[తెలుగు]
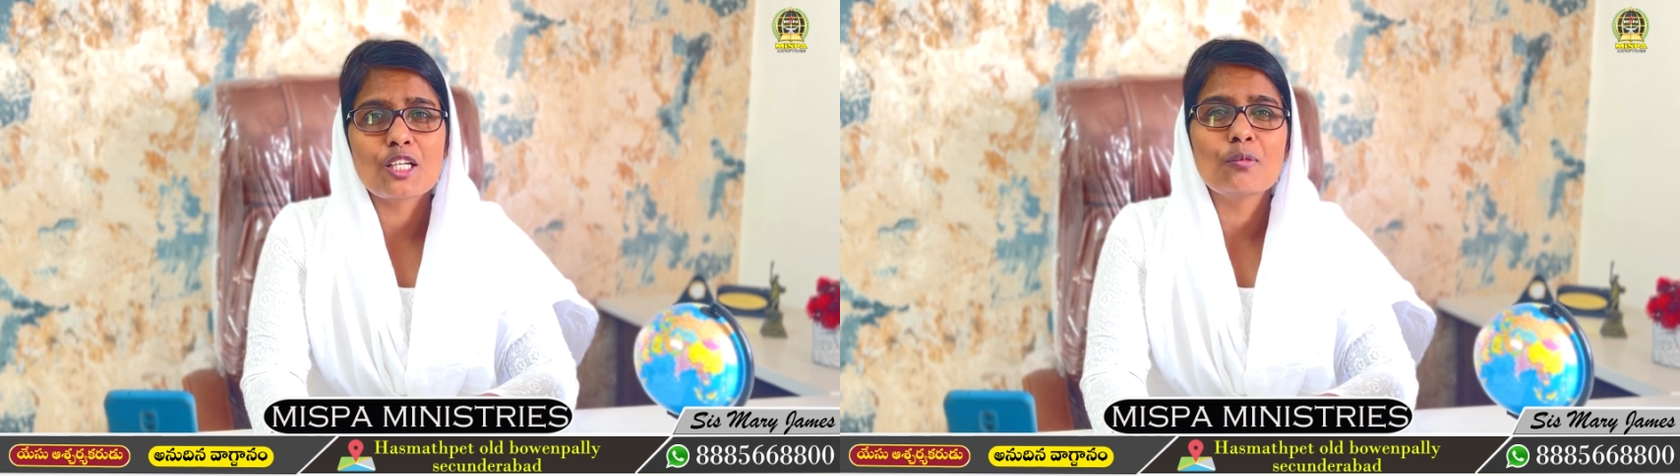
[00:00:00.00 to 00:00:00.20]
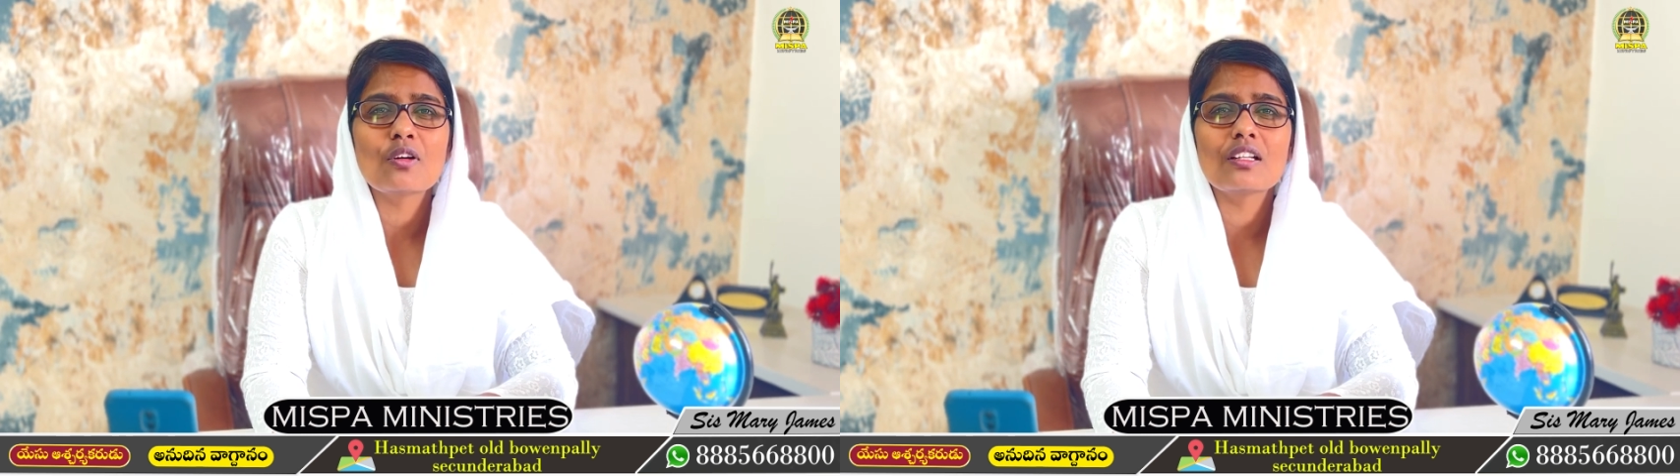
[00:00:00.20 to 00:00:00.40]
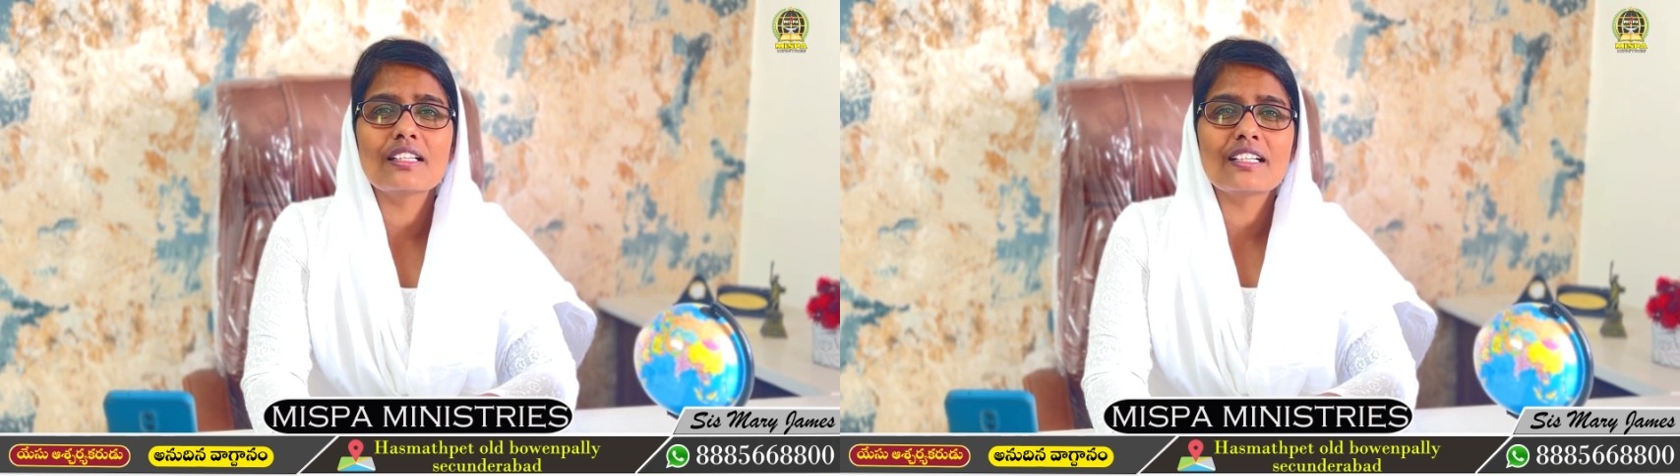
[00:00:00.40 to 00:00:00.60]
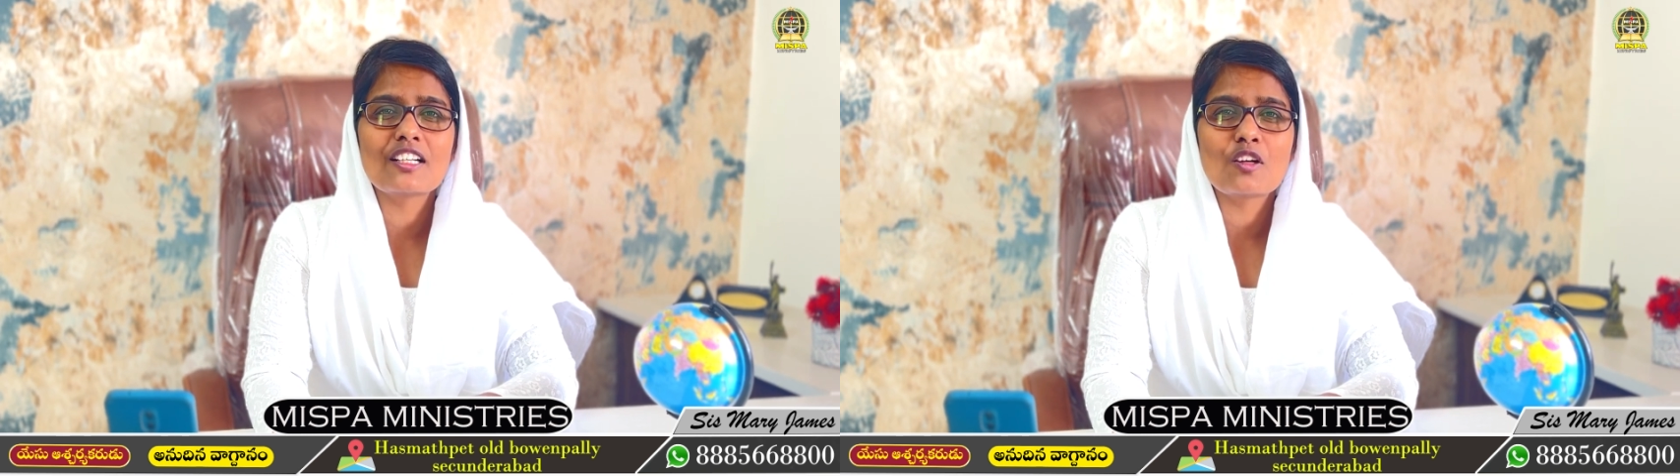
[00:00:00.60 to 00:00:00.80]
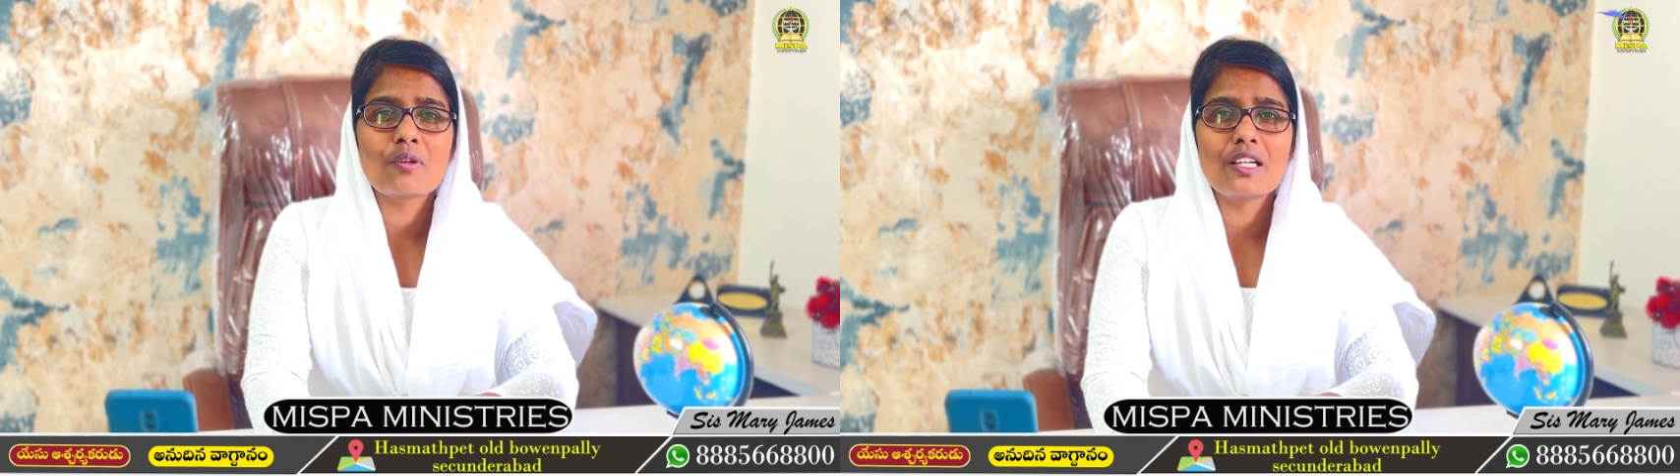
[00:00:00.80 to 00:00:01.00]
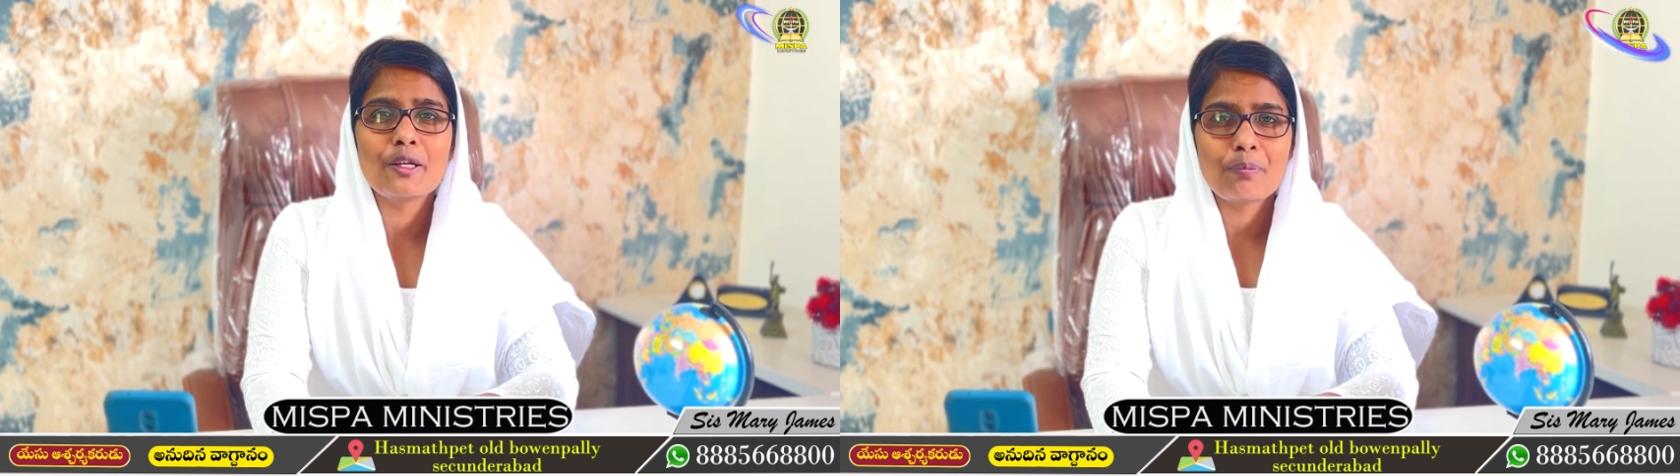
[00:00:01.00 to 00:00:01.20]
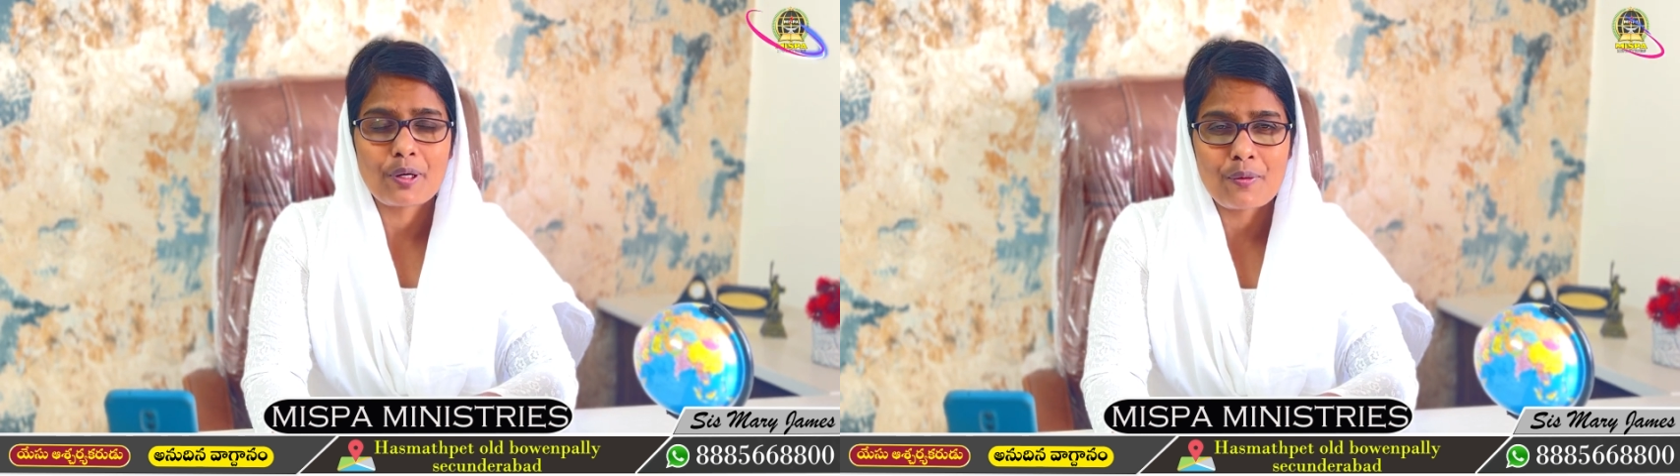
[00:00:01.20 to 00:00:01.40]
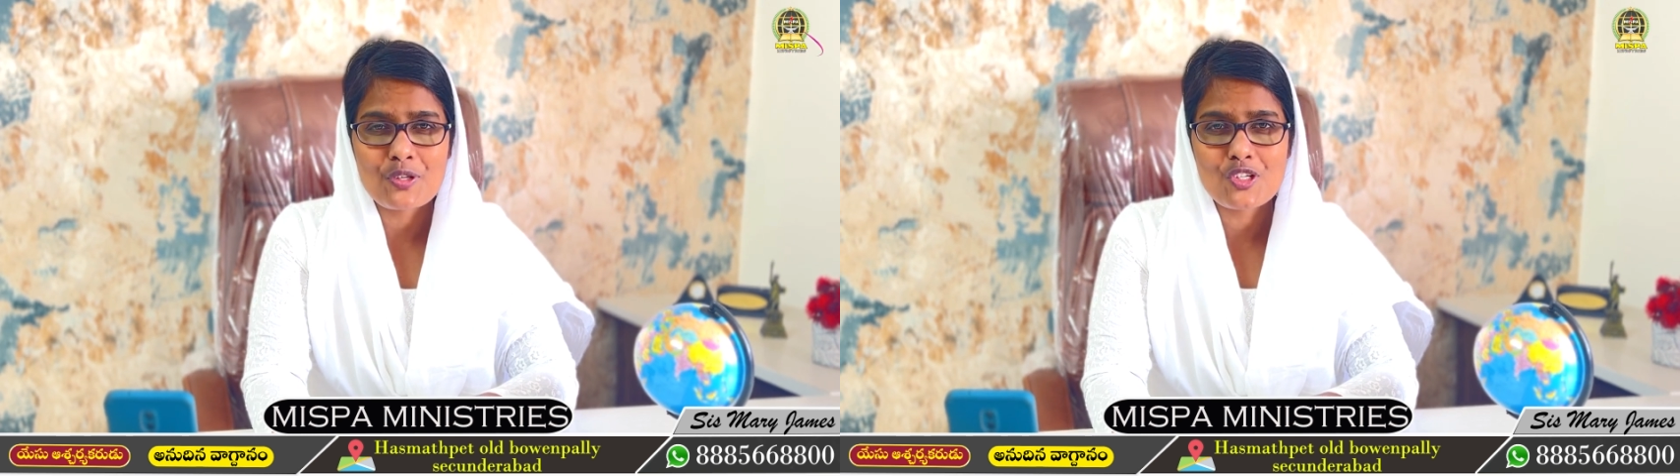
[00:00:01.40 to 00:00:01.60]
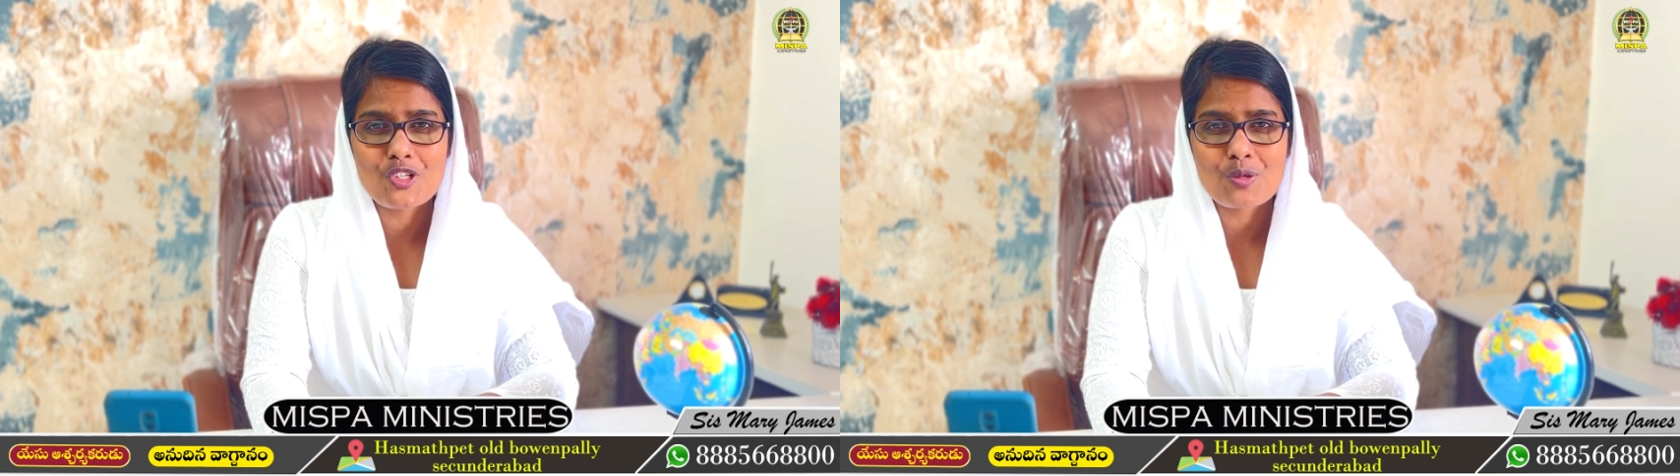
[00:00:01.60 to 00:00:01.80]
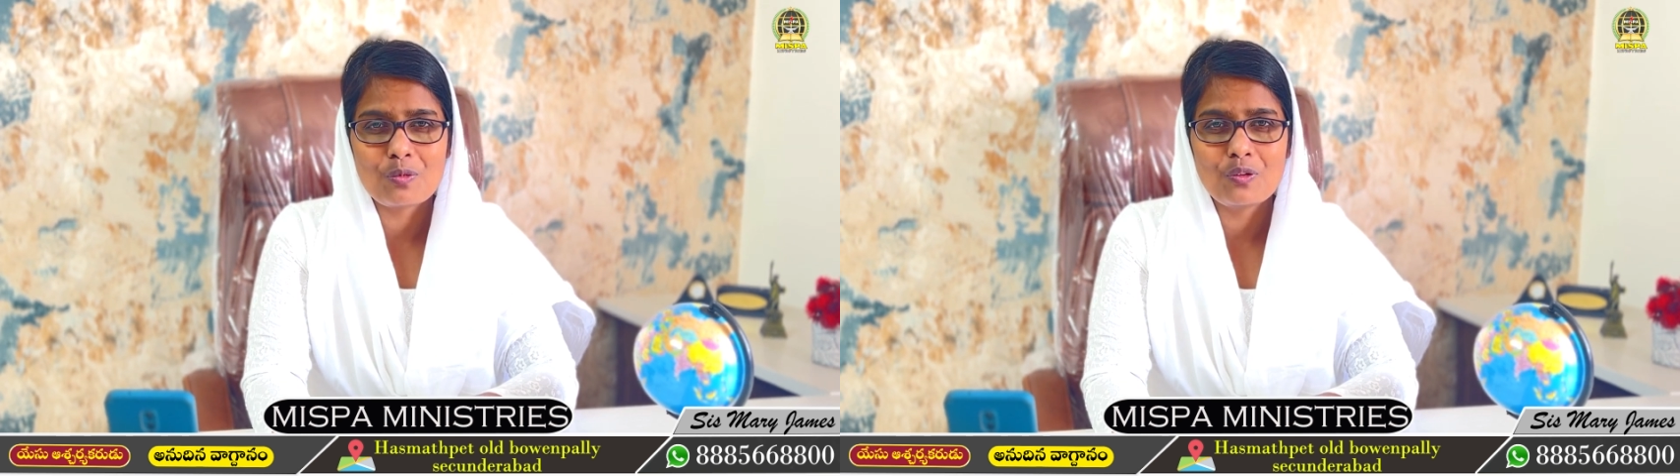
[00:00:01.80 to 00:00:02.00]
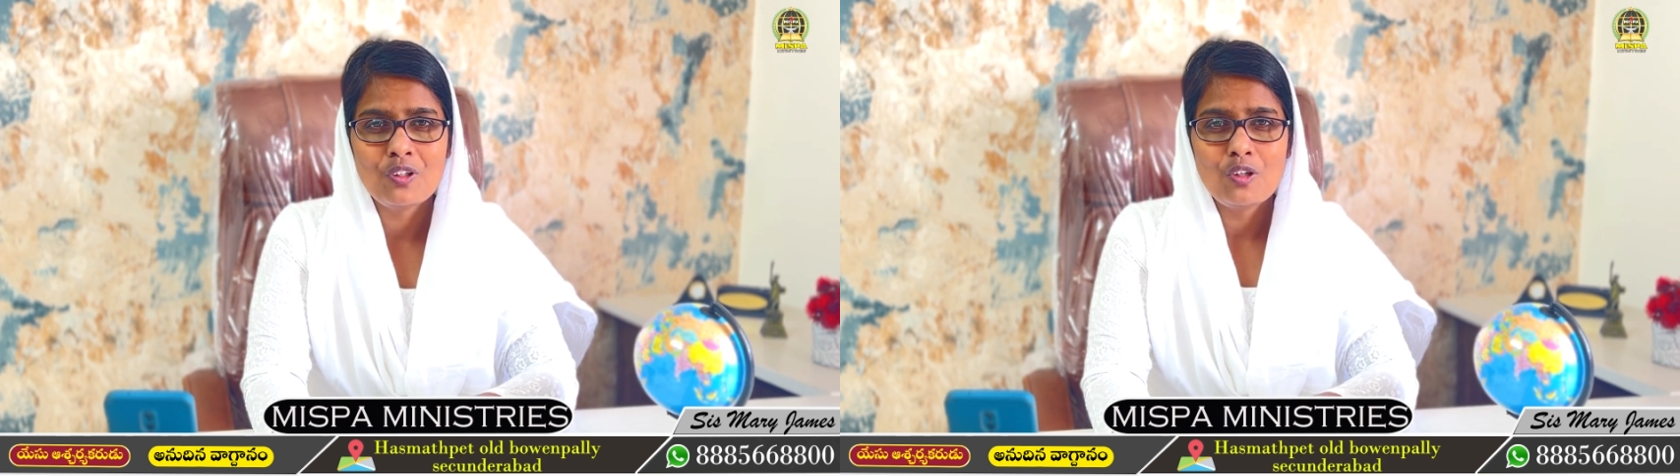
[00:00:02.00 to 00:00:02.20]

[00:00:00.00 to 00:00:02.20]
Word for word: ఎముకల దగ్గరికి వెళ్ళి ప్రవచించుము